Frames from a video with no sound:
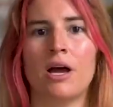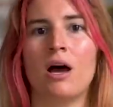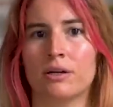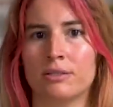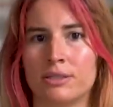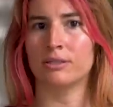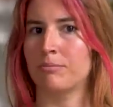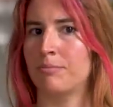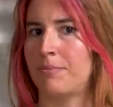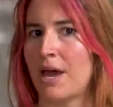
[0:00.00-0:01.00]
haklıyım,
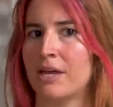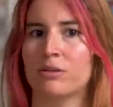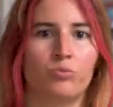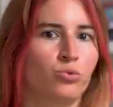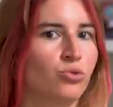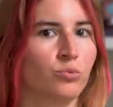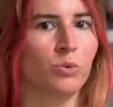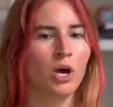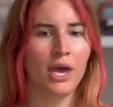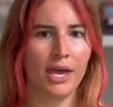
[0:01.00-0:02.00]
ben buyum.
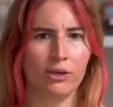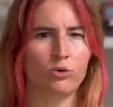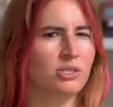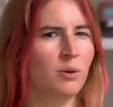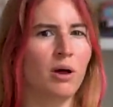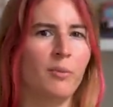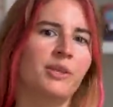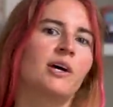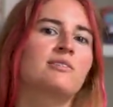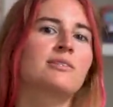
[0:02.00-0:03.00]
Ego
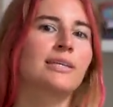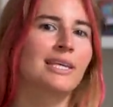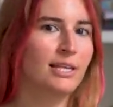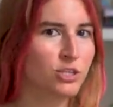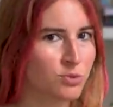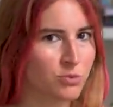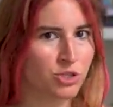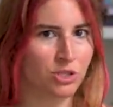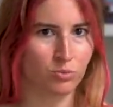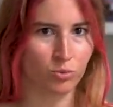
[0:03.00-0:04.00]
tamamen artık
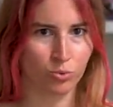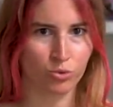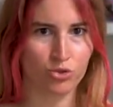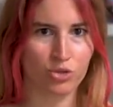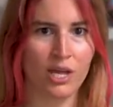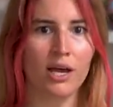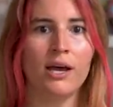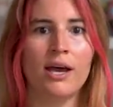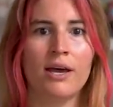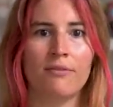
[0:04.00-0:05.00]
gelişmiştir bu
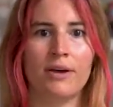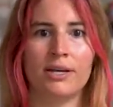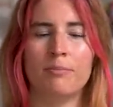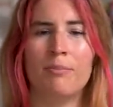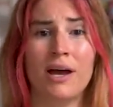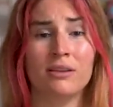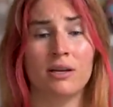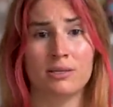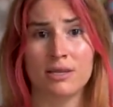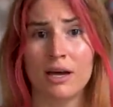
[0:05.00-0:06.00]
burçta ve hani ben
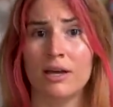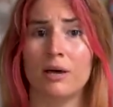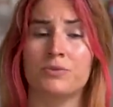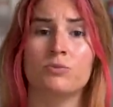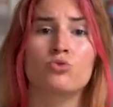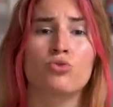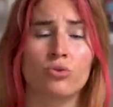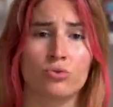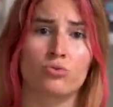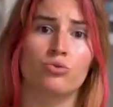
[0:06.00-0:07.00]
hata yaptım,
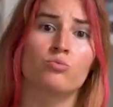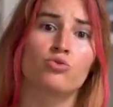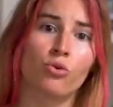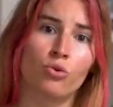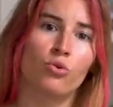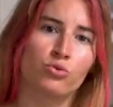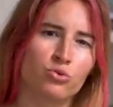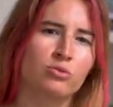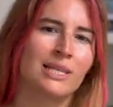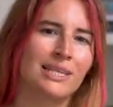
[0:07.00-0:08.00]
çok üzgünüm, çok
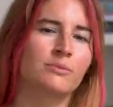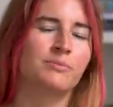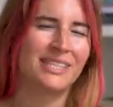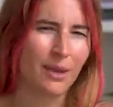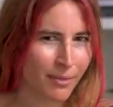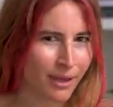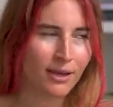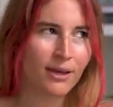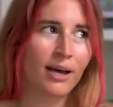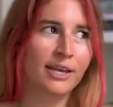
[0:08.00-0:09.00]
özür dilerim
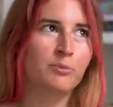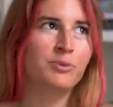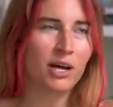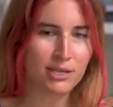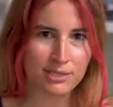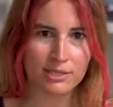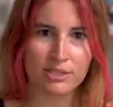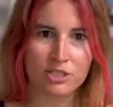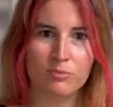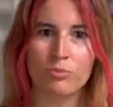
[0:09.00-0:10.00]
demek hani bir aslan
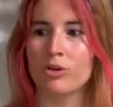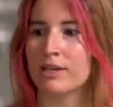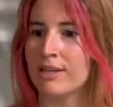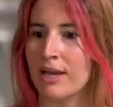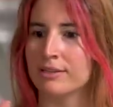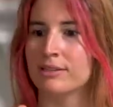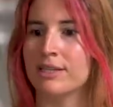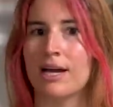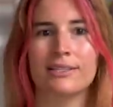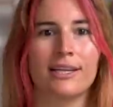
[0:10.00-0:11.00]
için böyle kendini
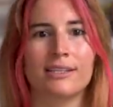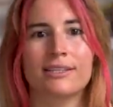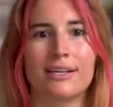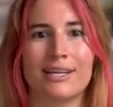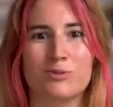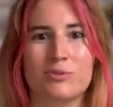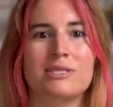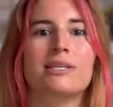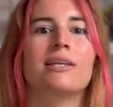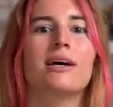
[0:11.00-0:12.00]
yerden yere
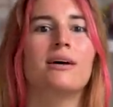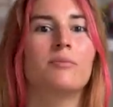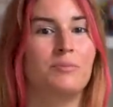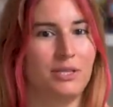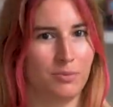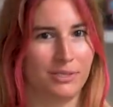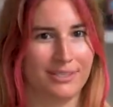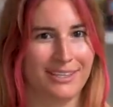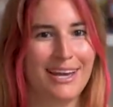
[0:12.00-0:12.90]
atmasıyla birebir.